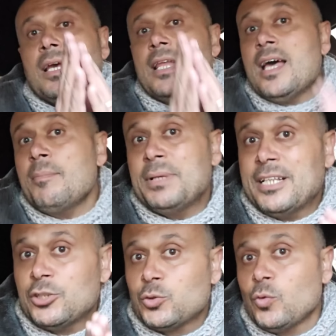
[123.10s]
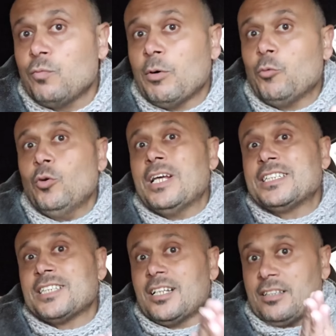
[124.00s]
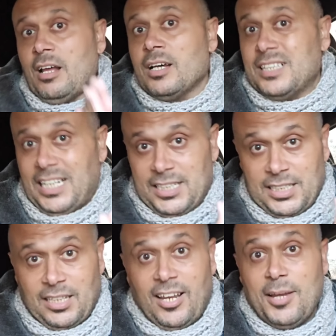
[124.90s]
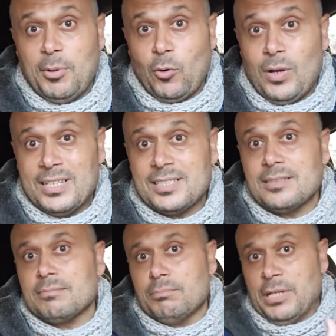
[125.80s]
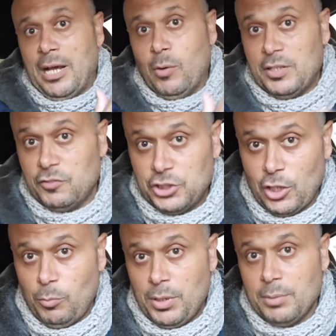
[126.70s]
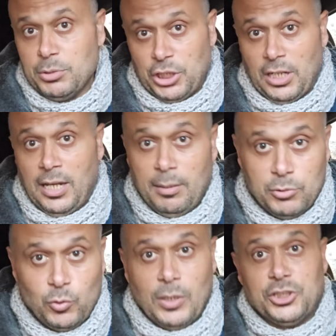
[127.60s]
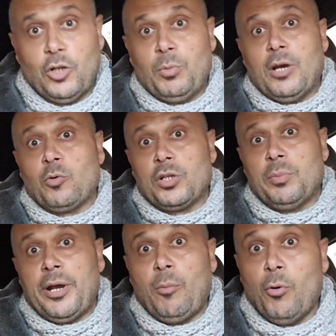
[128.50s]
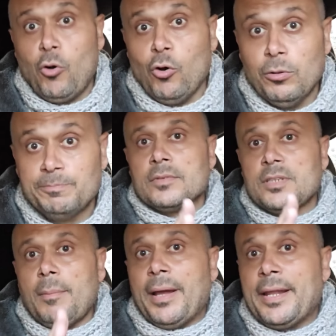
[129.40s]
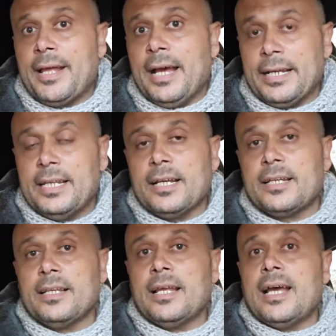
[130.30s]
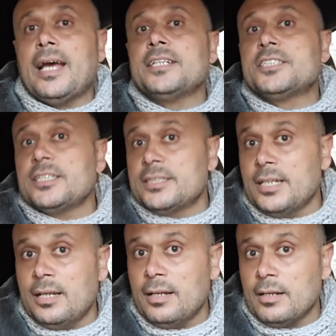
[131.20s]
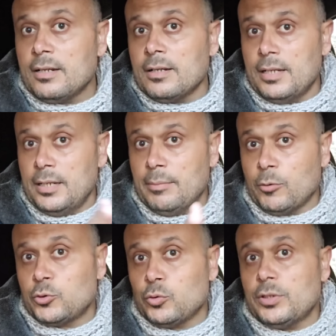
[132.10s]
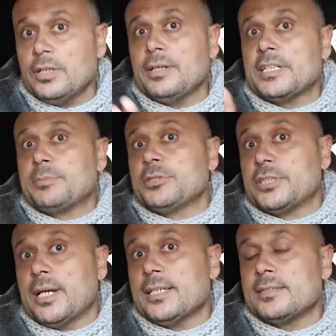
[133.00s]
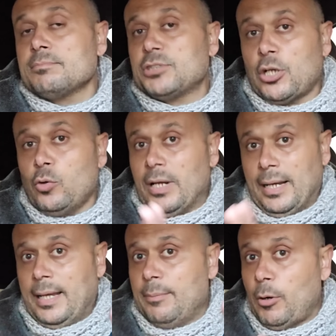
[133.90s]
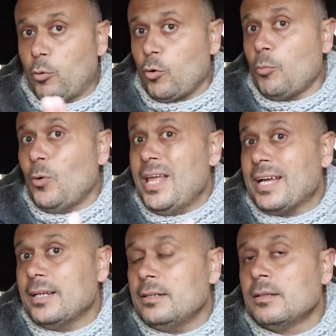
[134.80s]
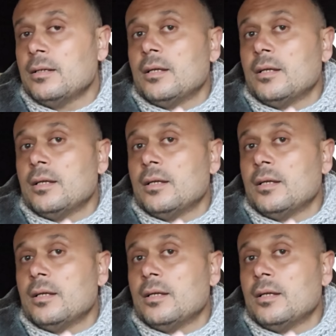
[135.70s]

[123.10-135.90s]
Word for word: الان بدنا نشوف موضوع الاجهزه اللي تلقت تحديثات الهايبر او اس من هواتف شاومي بشكل عام سواء شاومي او ريدمي او بوكو طبعا انا هحكي لك الاجهزه اللي موجوده اسم الجهاز مش هقول لك عالم او اوروبي ولكن